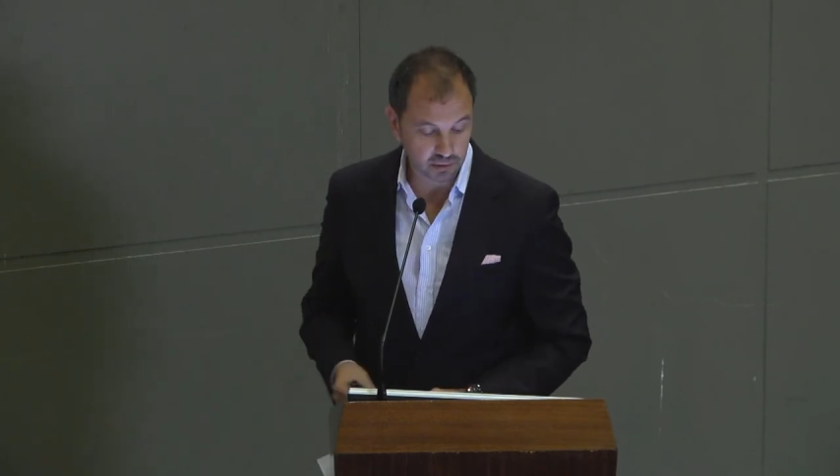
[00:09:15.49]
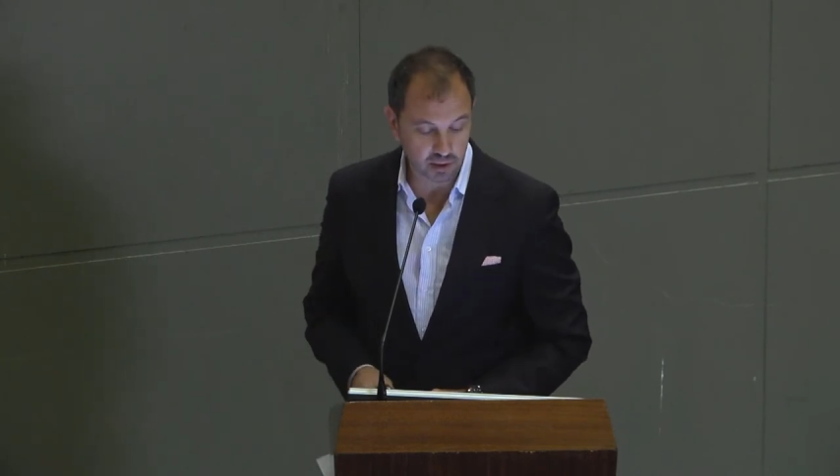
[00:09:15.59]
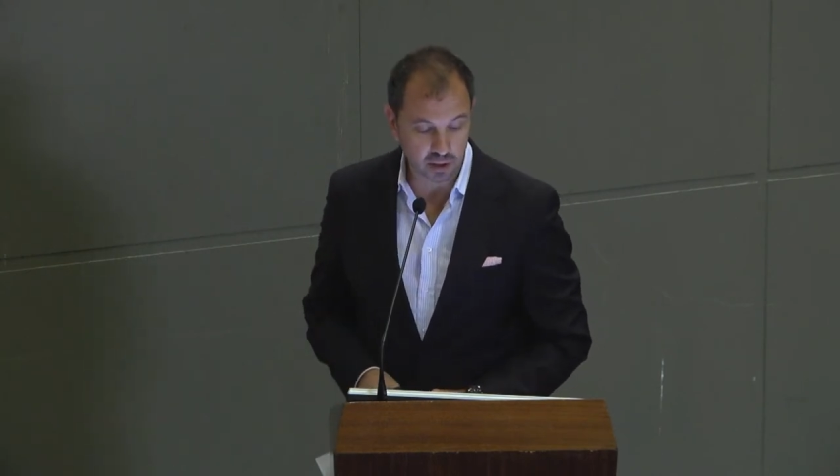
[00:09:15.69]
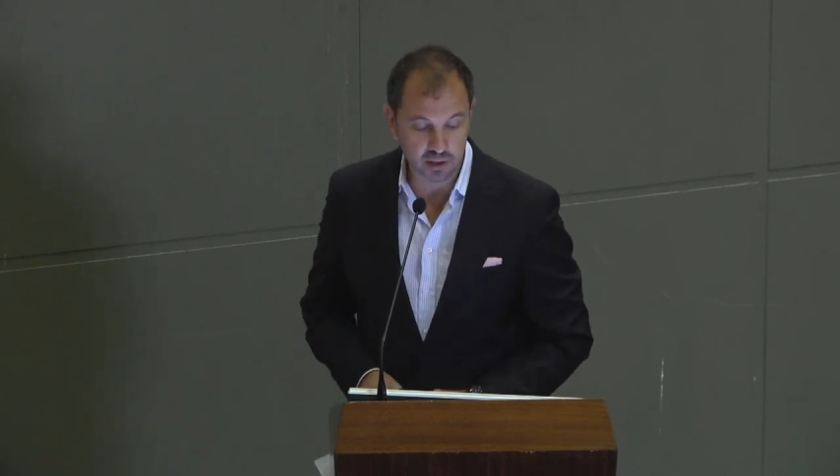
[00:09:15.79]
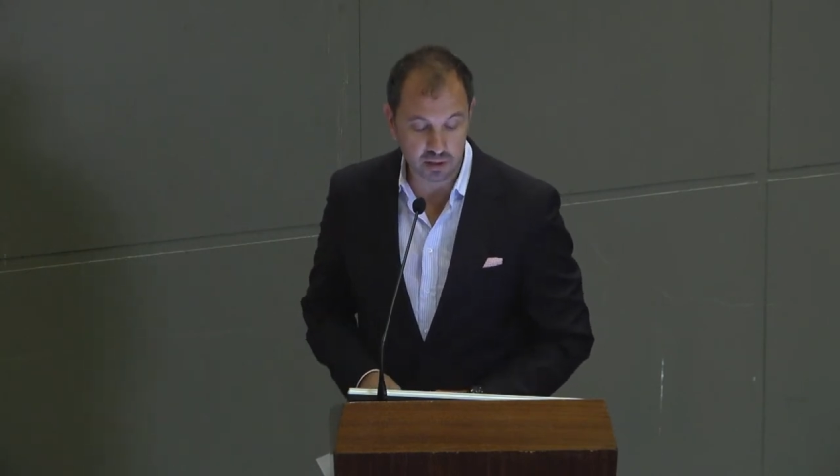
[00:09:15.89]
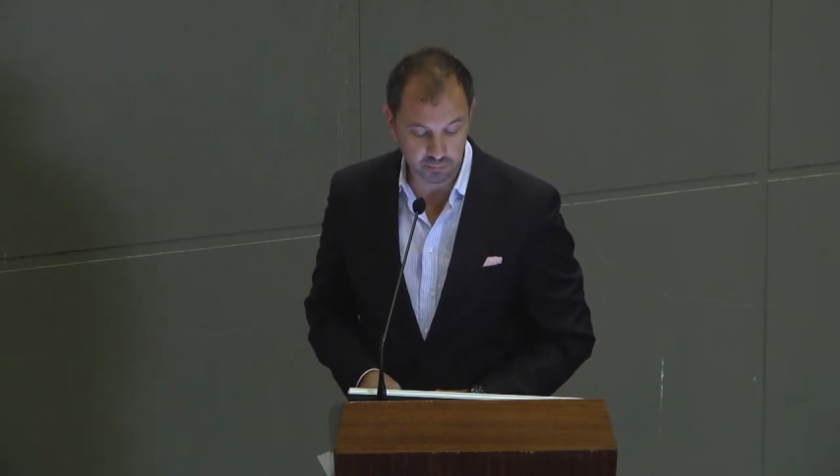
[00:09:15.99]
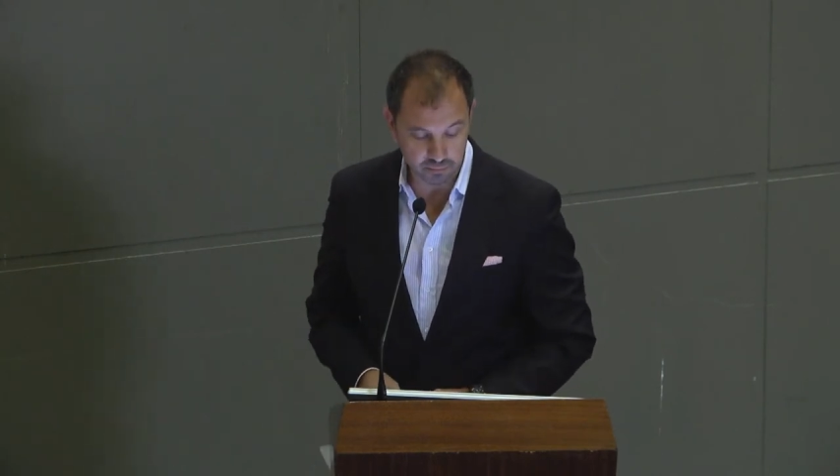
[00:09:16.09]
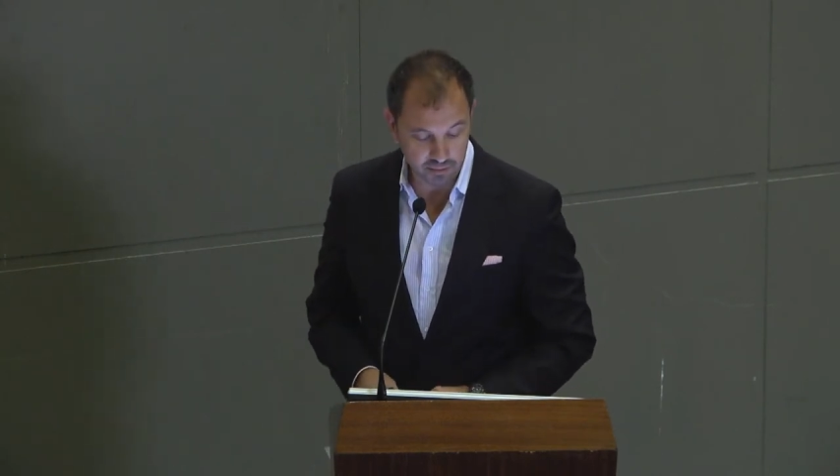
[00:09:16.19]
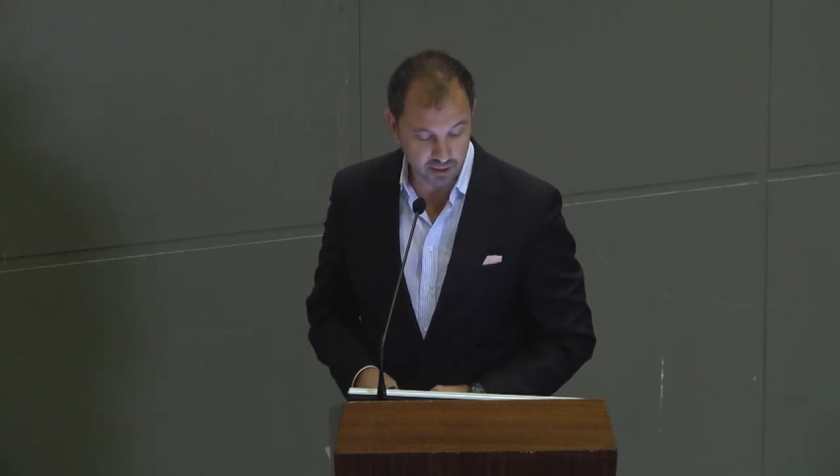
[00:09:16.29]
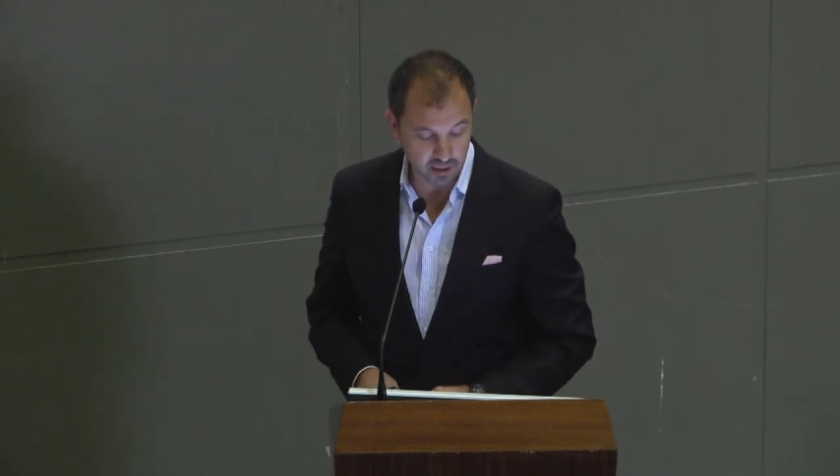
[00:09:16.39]
que
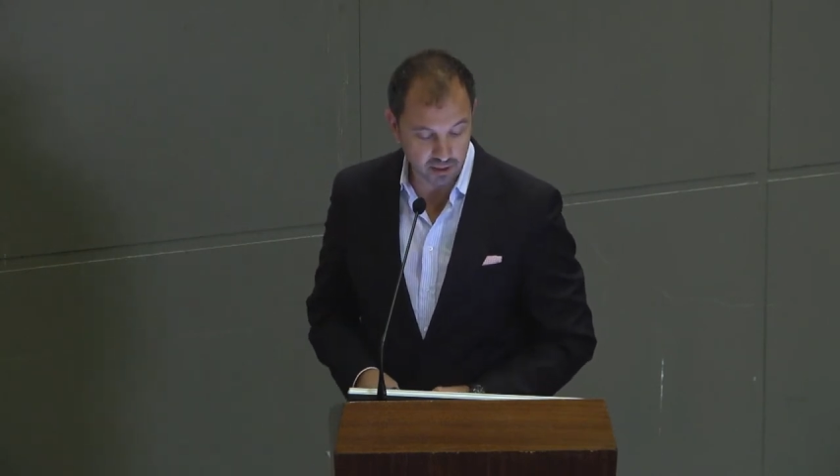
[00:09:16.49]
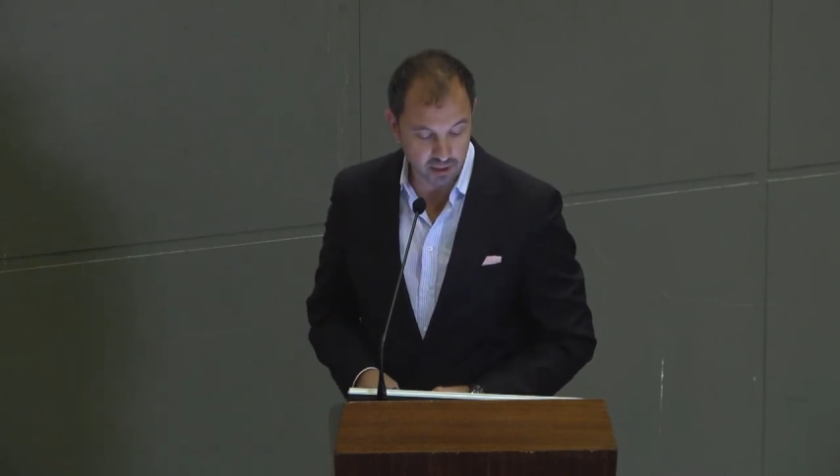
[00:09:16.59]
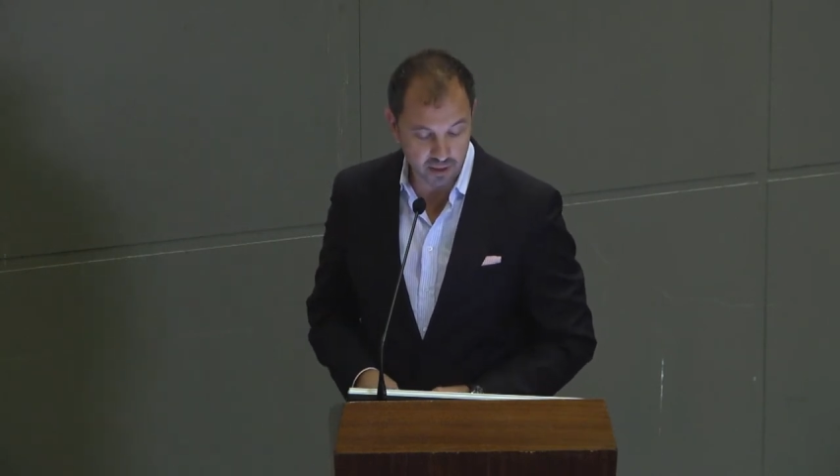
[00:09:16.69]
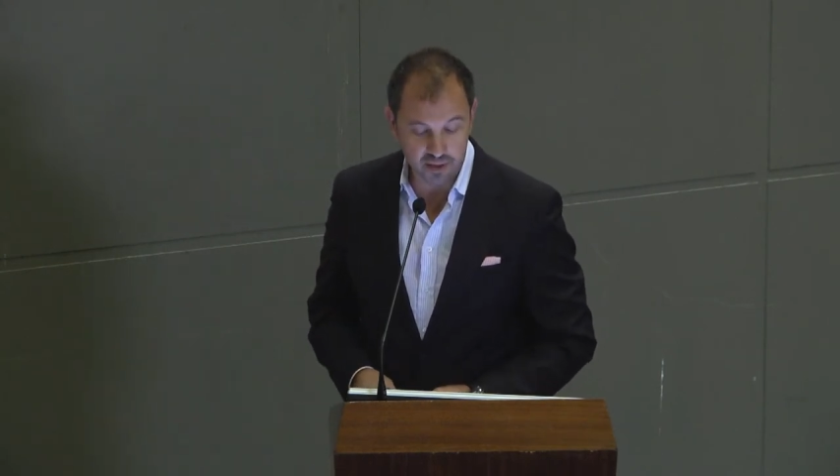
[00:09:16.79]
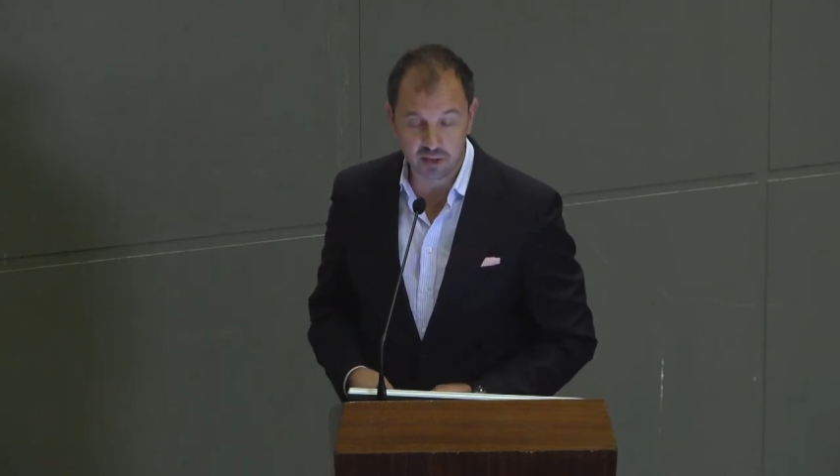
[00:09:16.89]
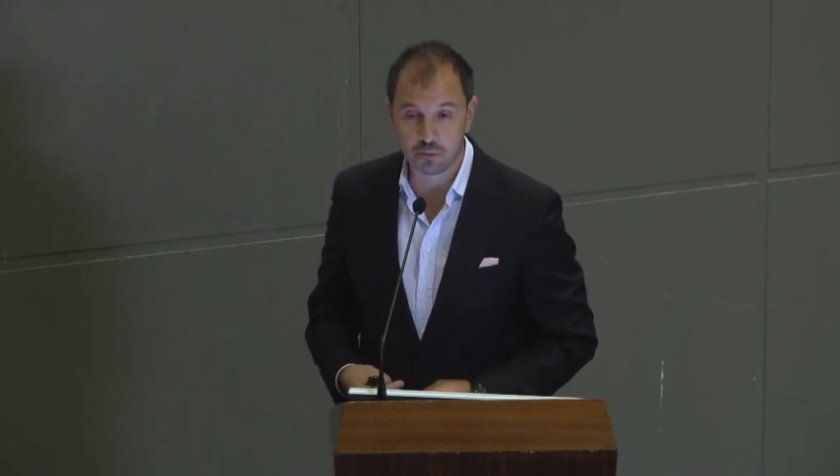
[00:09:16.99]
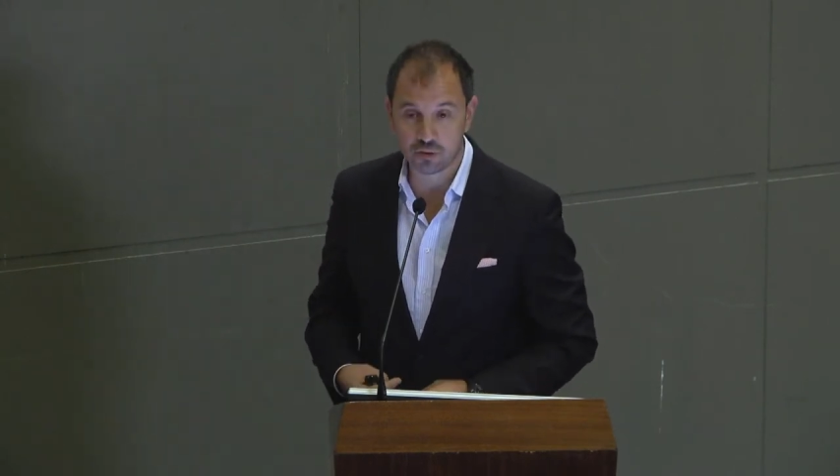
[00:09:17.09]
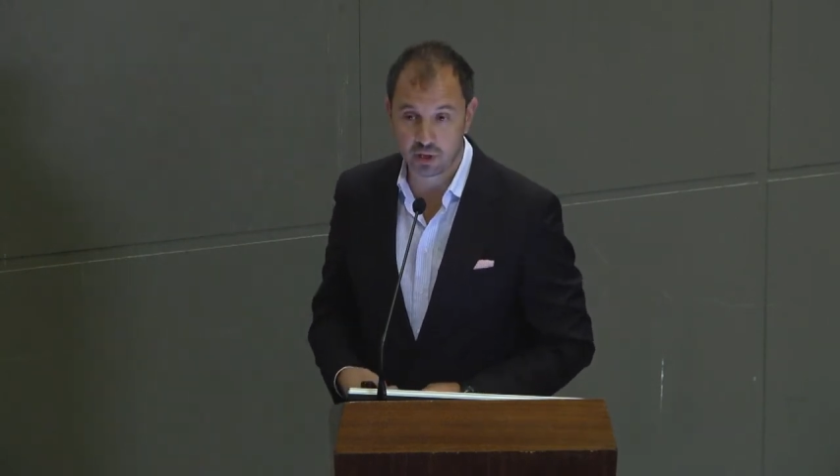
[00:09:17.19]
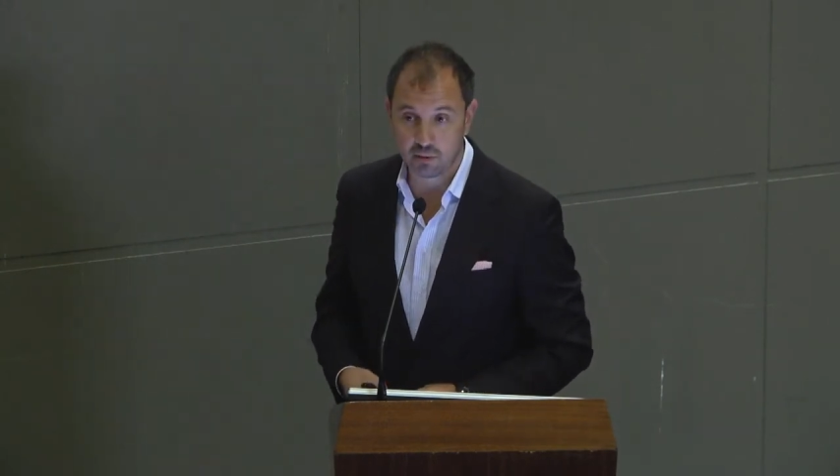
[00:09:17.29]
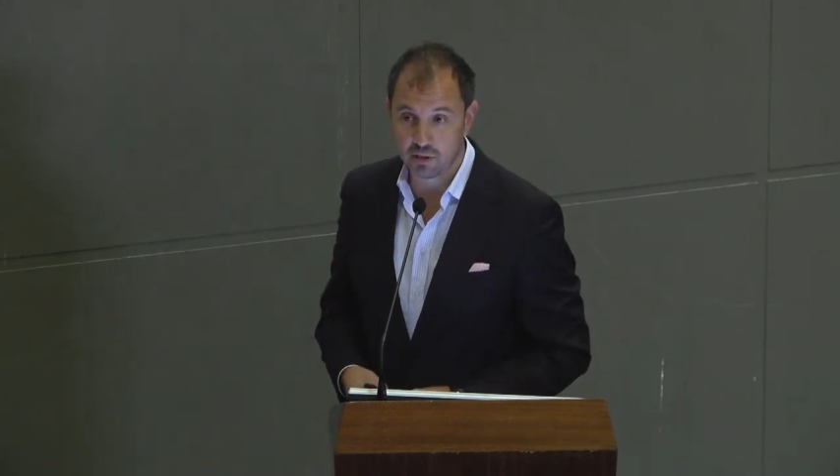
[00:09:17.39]
eh, hace
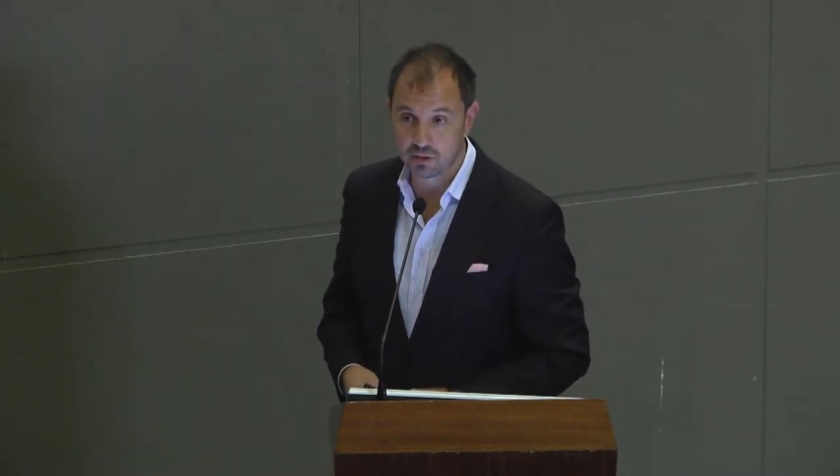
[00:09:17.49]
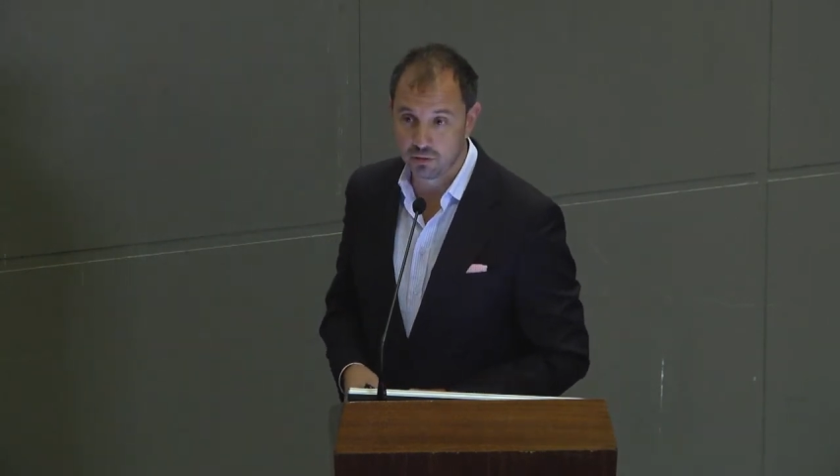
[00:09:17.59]
demostrables